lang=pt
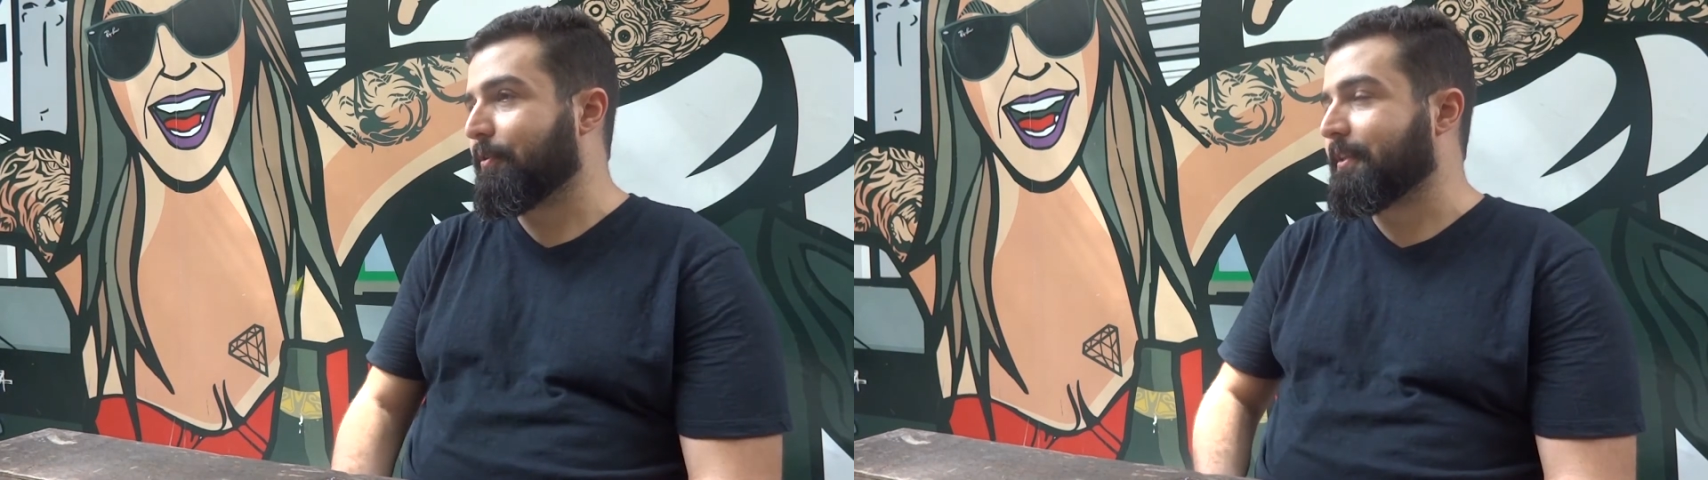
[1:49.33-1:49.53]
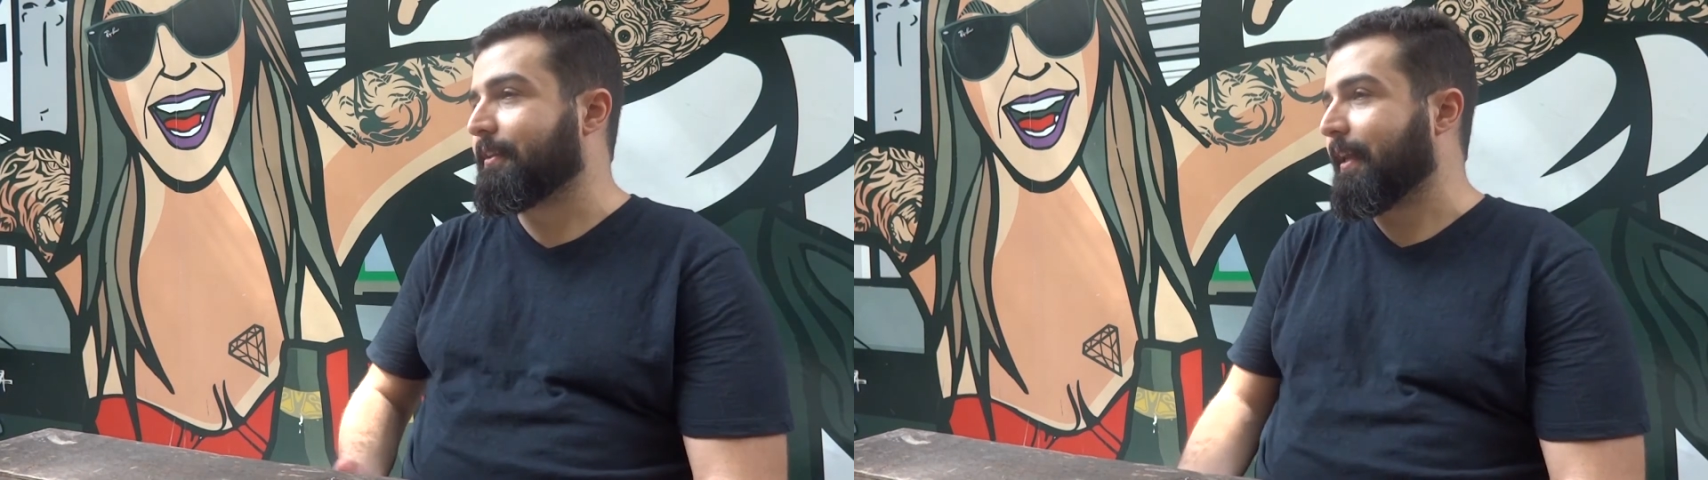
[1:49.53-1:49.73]

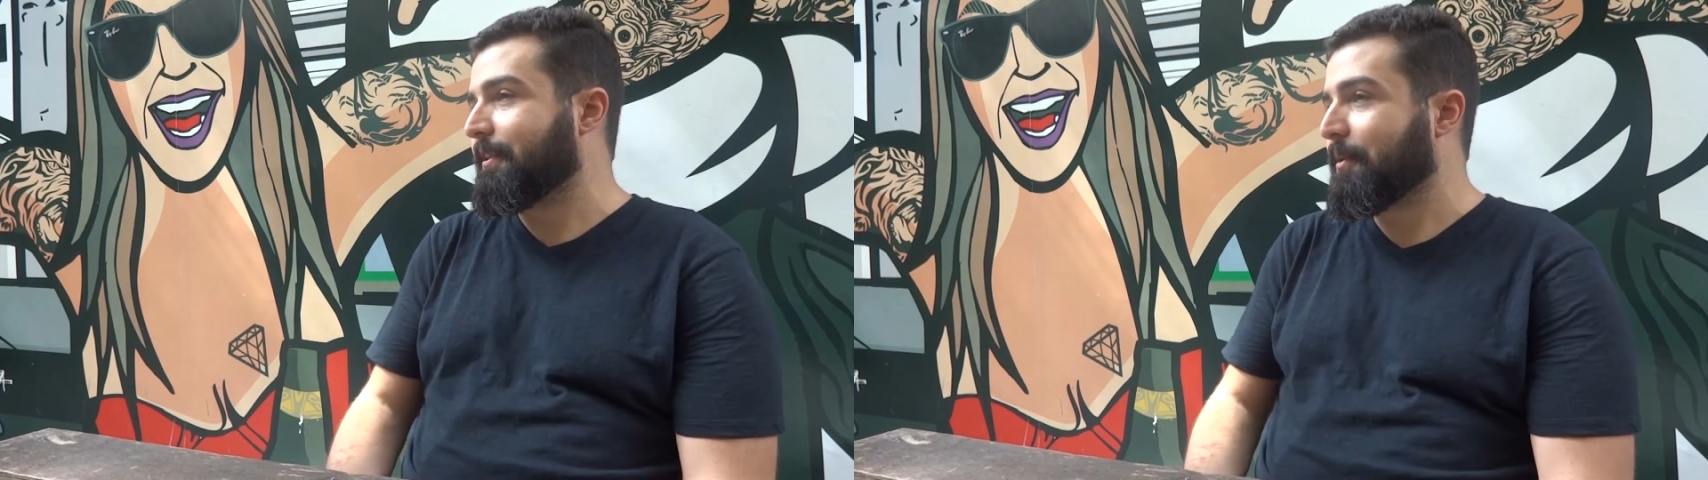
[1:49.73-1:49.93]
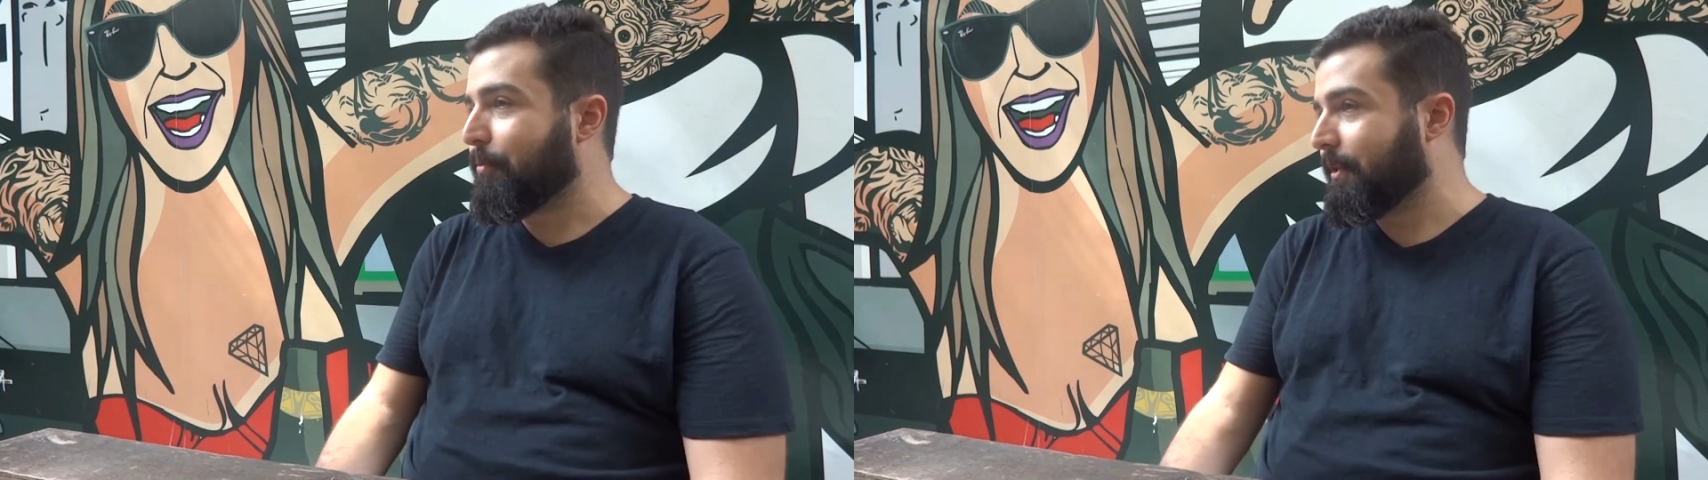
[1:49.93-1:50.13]
você
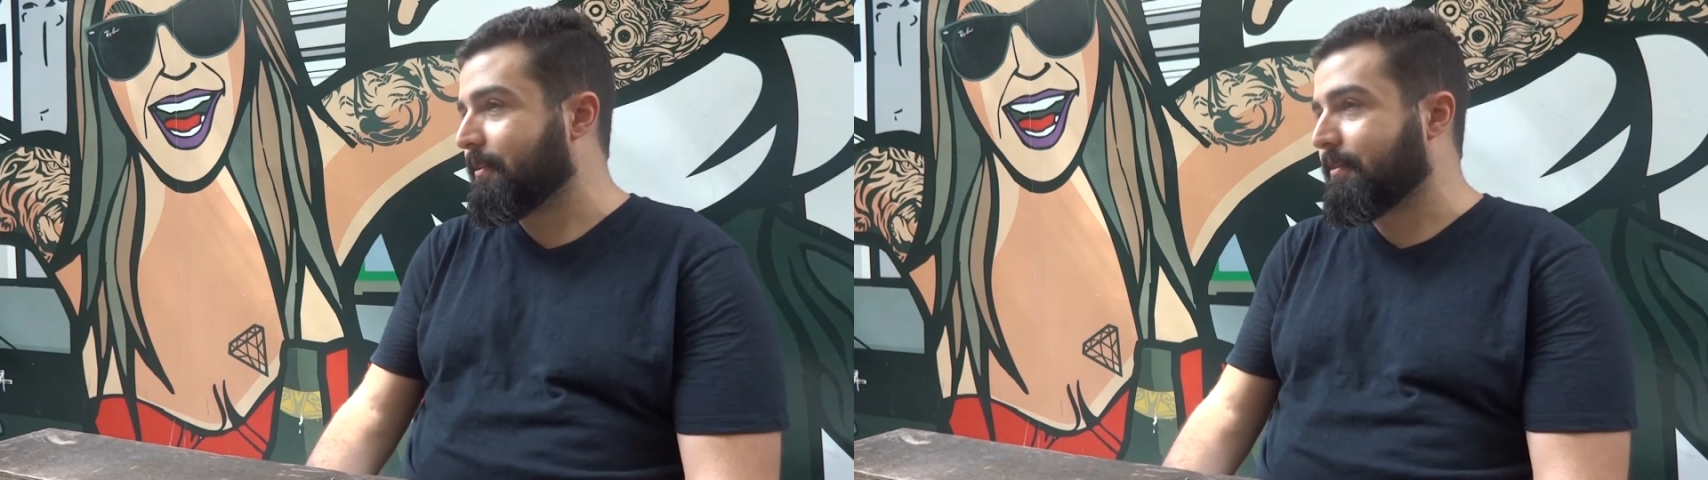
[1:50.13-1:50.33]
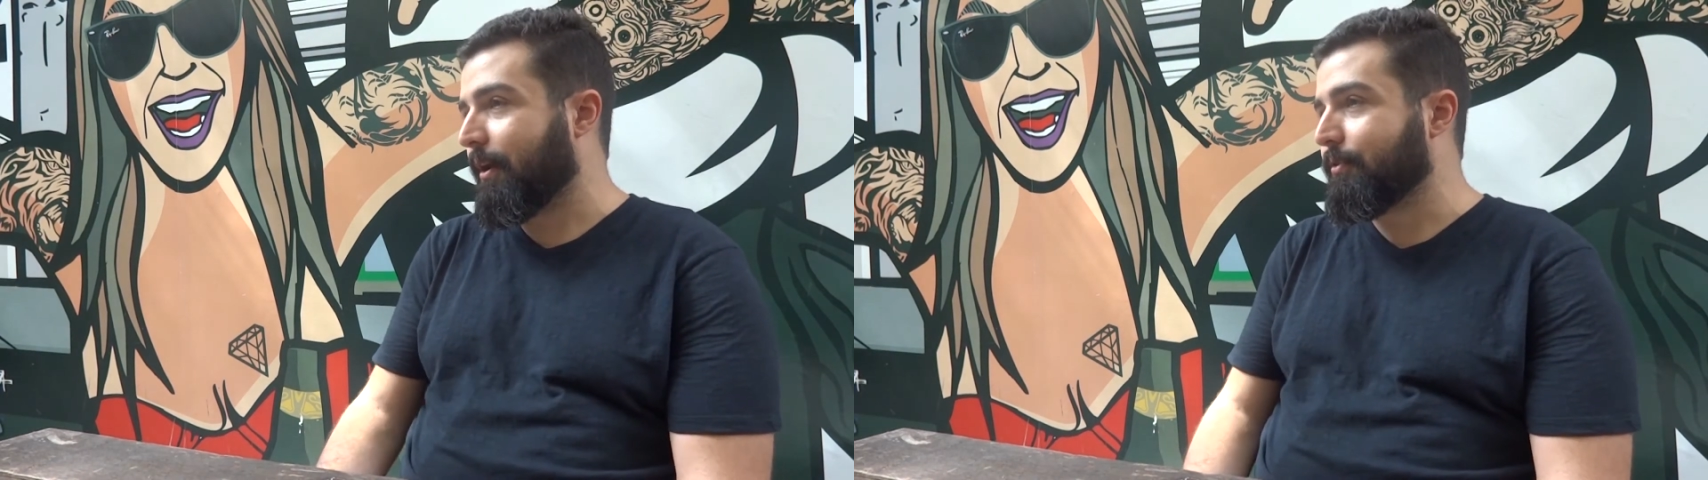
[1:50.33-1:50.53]
tende a
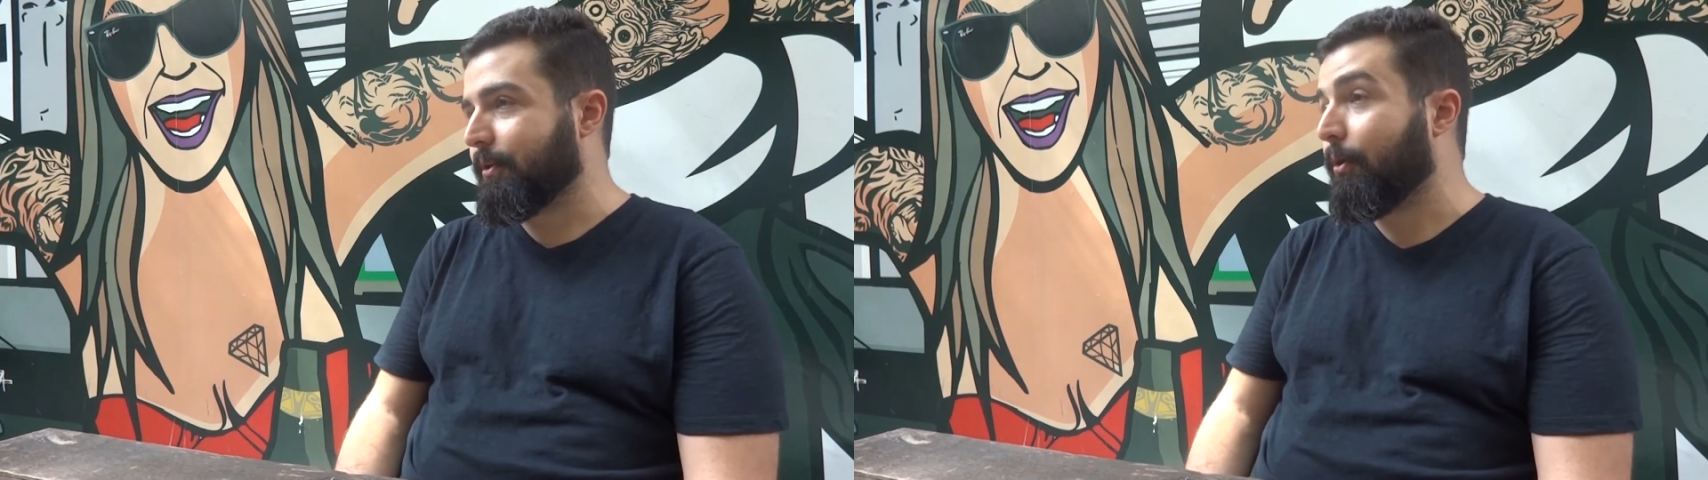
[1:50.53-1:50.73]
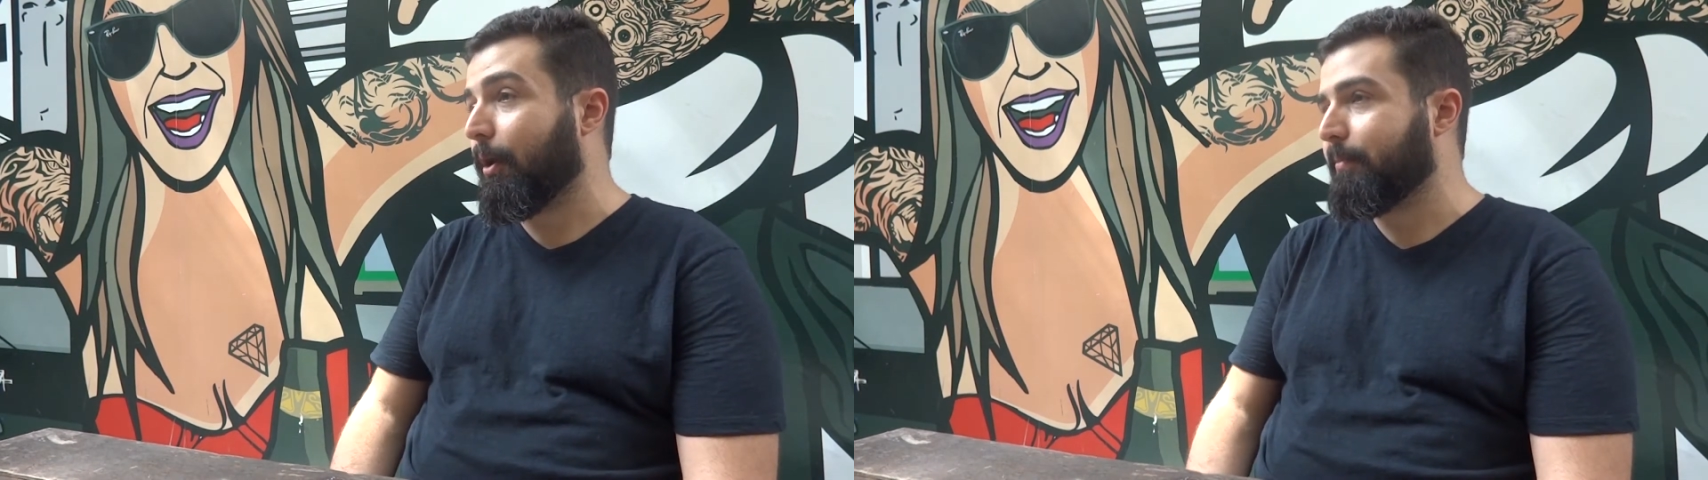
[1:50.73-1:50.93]
monetizar o
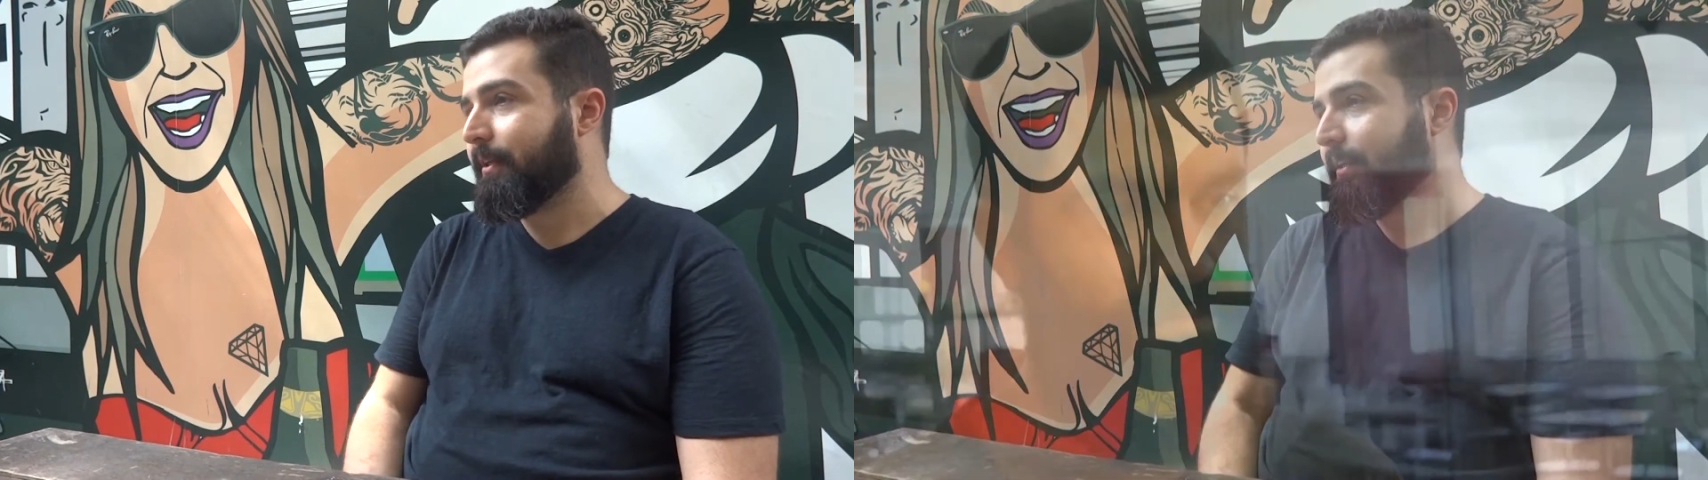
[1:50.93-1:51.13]
seu hobby.